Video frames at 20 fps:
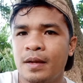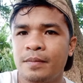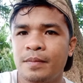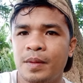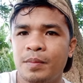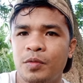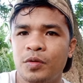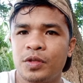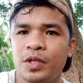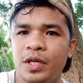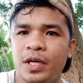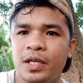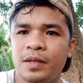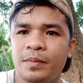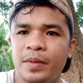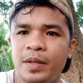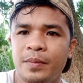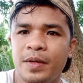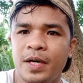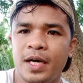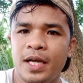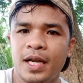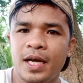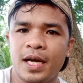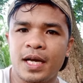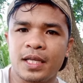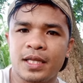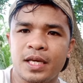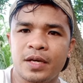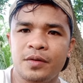mabuti at may mga
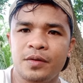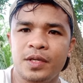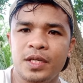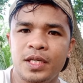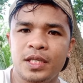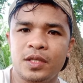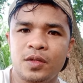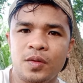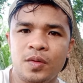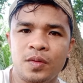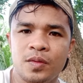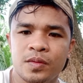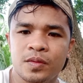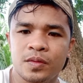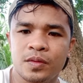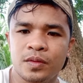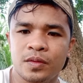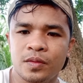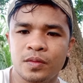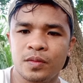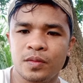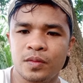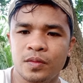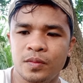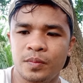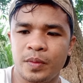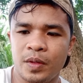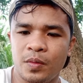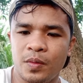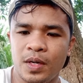alaga tayo dito. So,
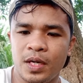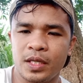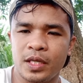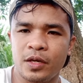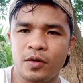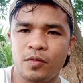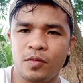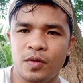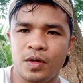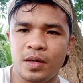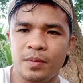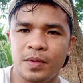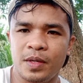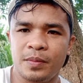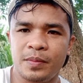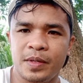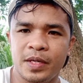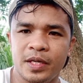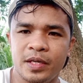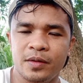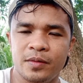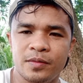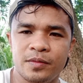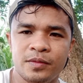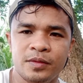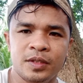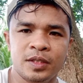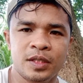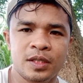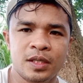pag wala tayong ulam, libre
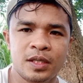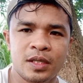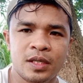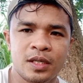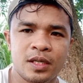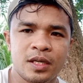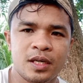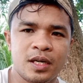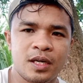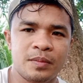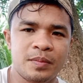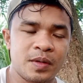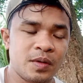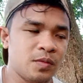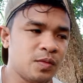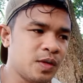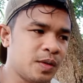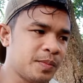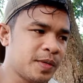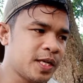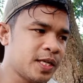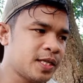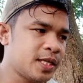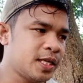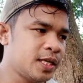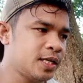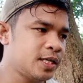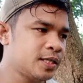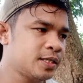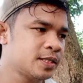yung uh, pangulam
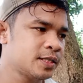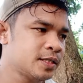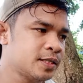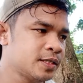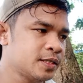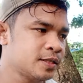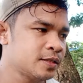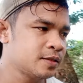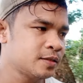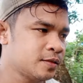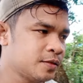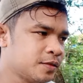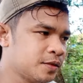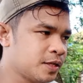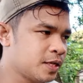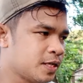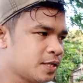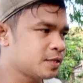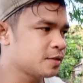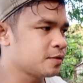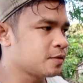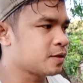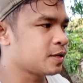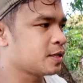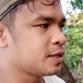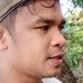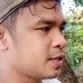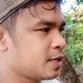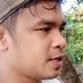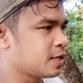natin okay so
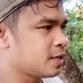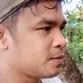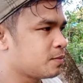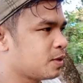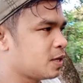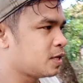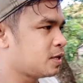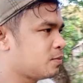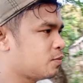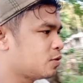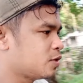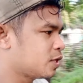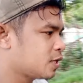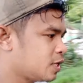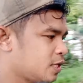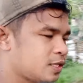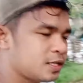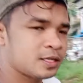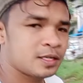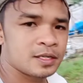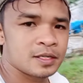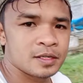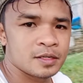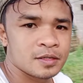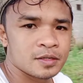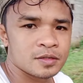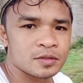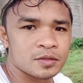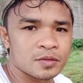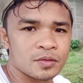ganda ng balahibo ni Red
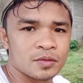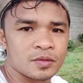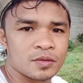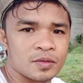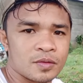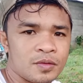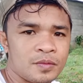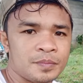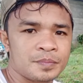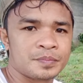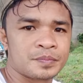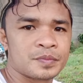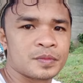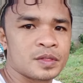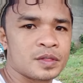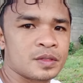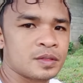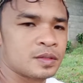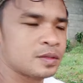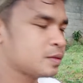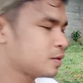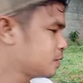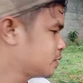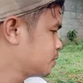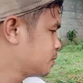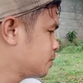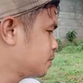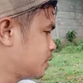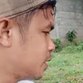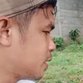so
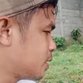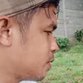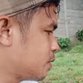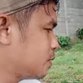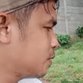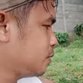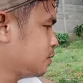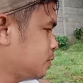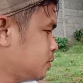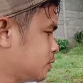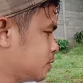merong